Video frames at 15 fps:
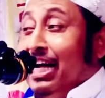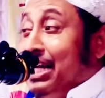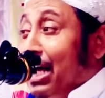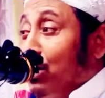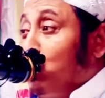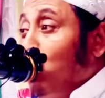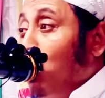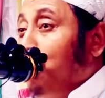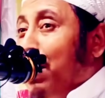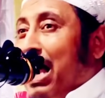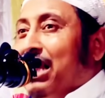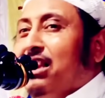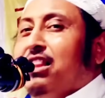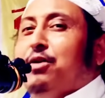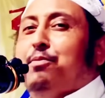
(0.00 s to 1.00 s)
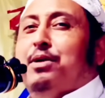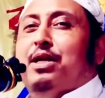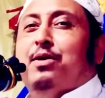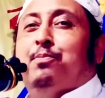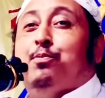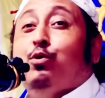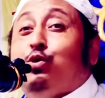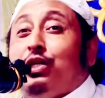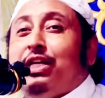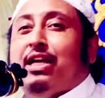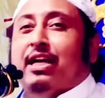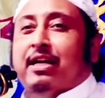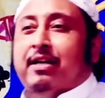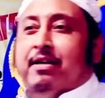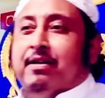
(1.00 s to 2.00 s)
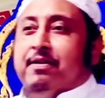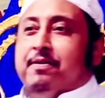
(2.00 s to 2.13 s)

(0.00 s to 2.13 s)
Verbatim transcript: এটা তো ভালদিমিনি পুতিনে